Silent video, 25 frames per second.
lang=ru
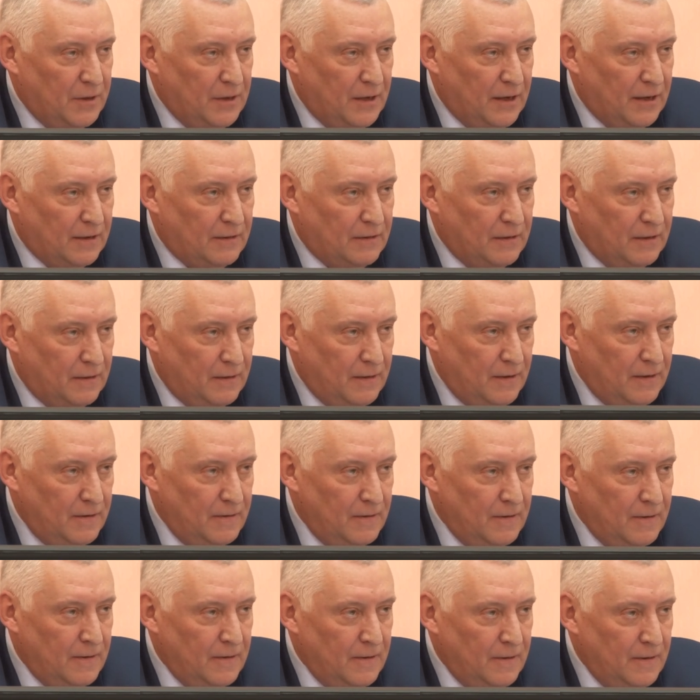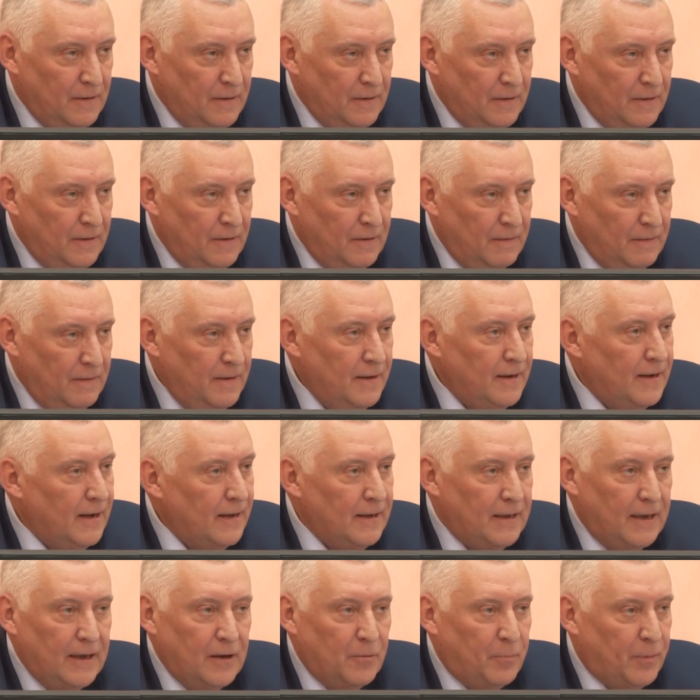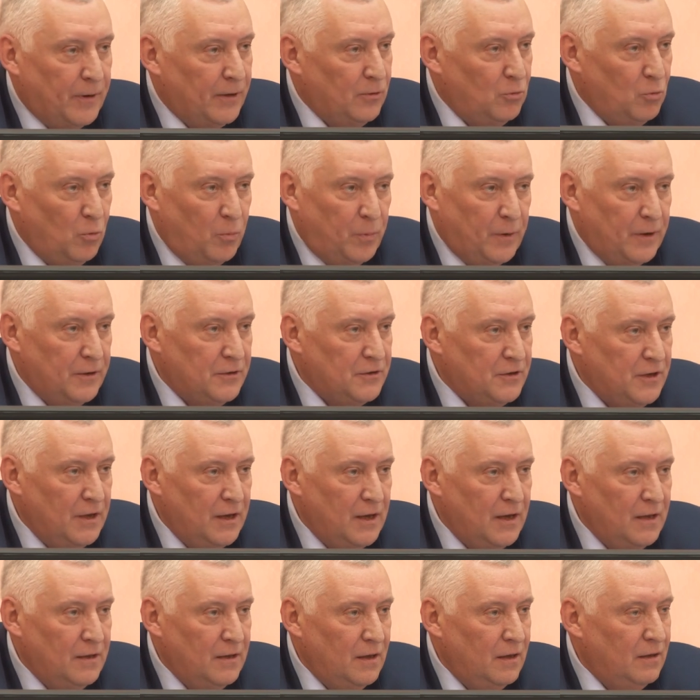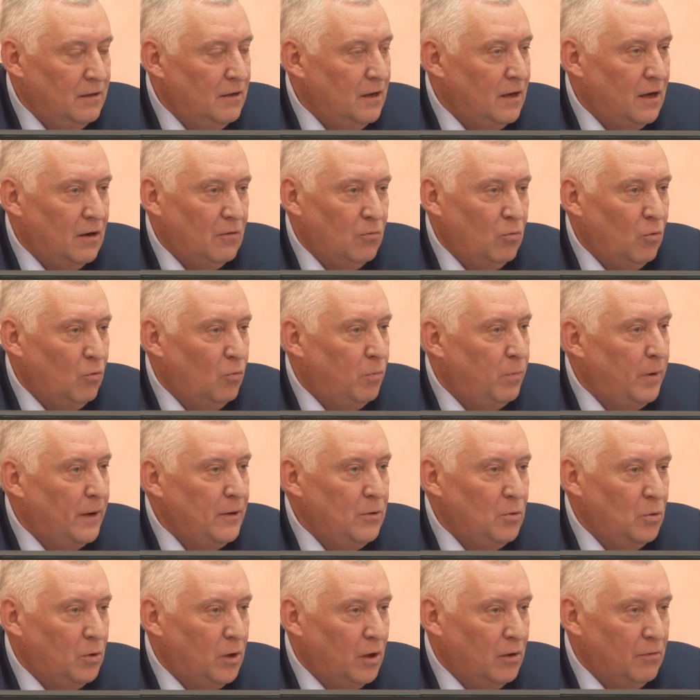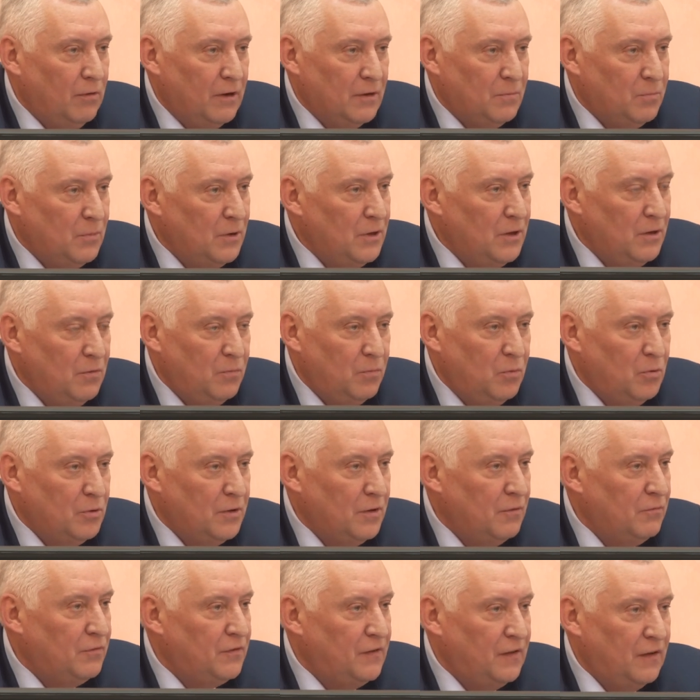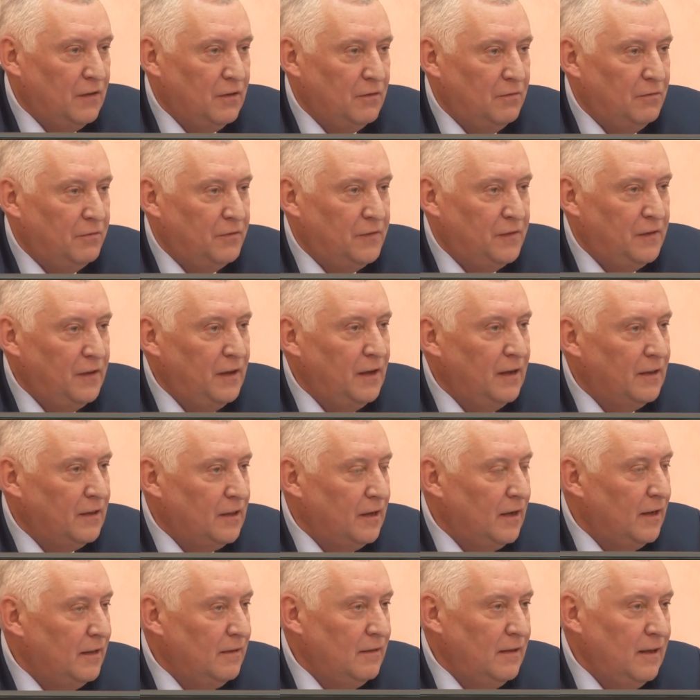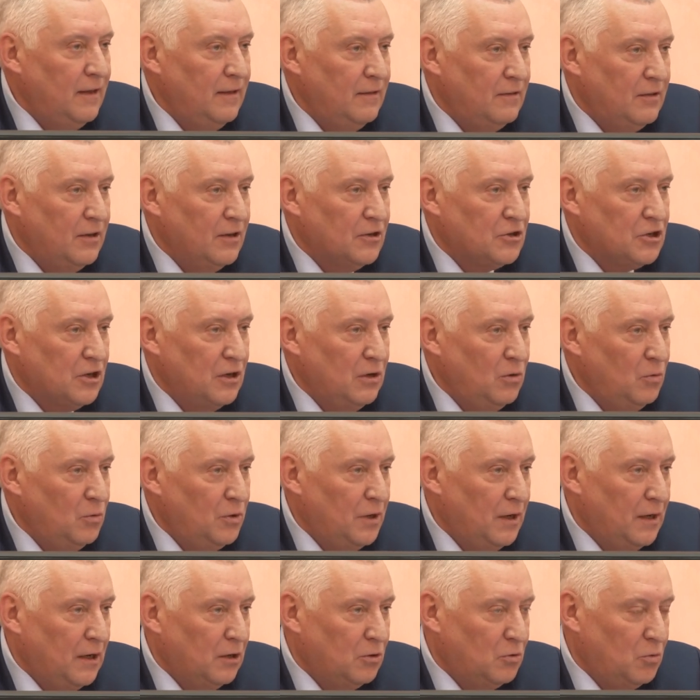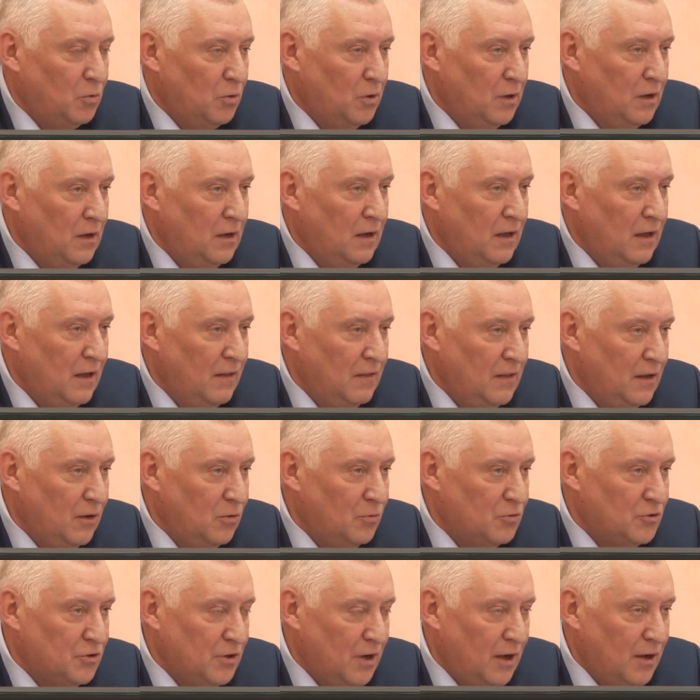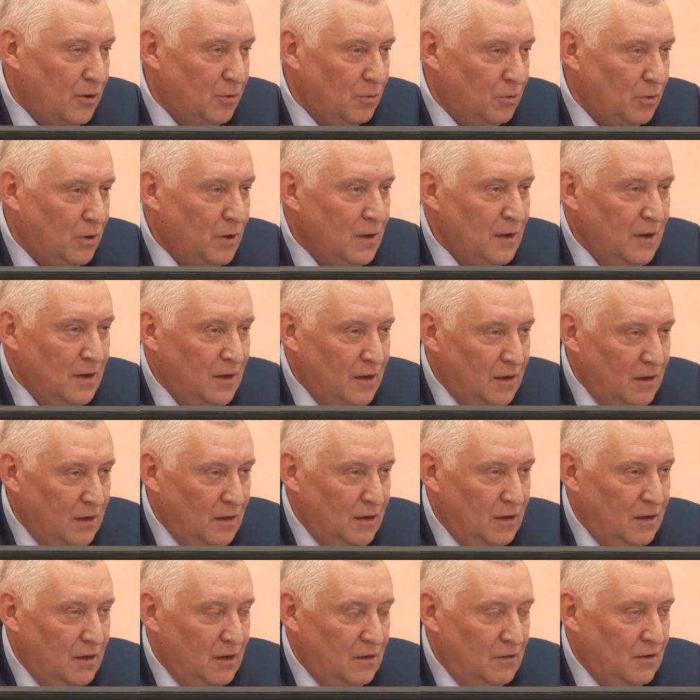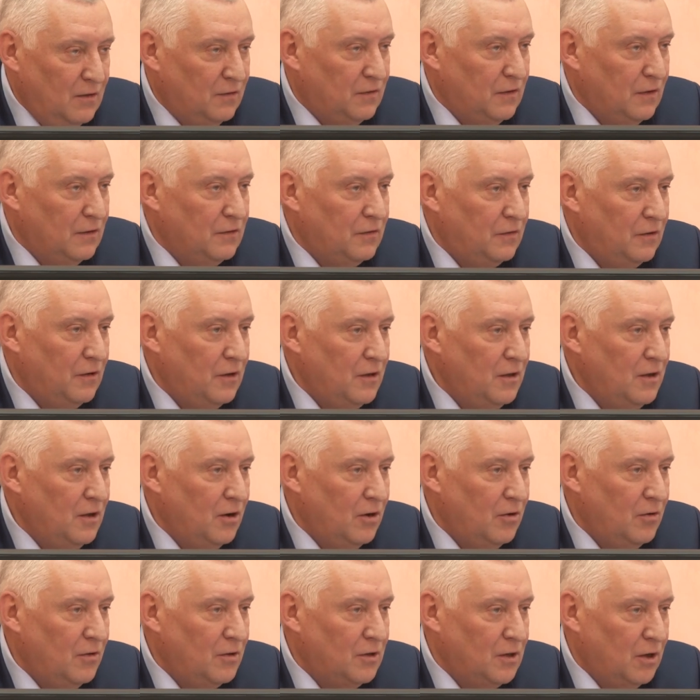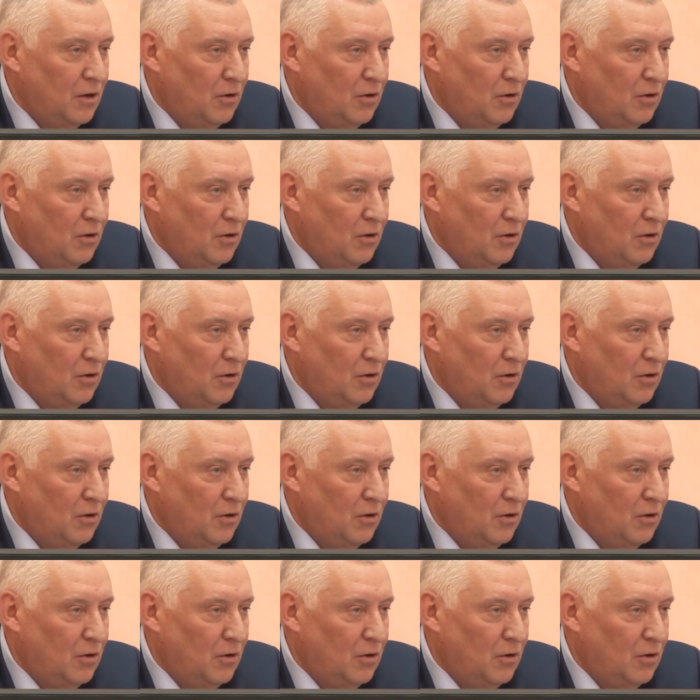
понятно, да? Никаких предупреждений, никого убаюкивать мы не будем. Все, все это одни и те же люди, которые нарушают и несанкционированную